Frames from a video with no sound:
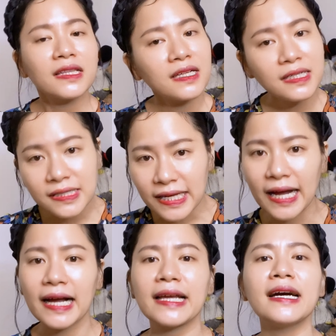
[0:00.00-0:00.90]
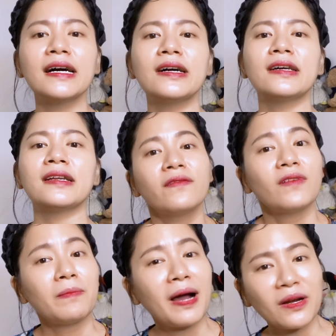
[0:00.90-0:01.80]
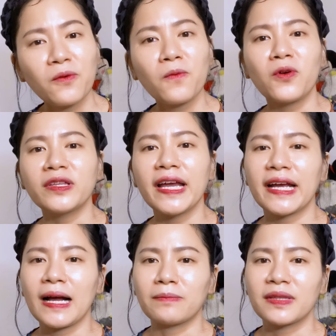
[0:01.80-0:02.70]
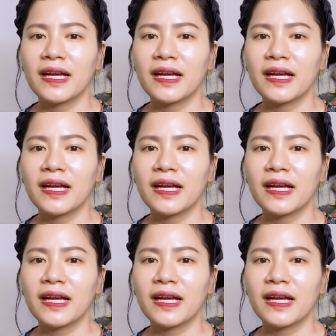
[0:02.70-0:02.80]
thư thái hơn. Và bạn cũng có thể cảm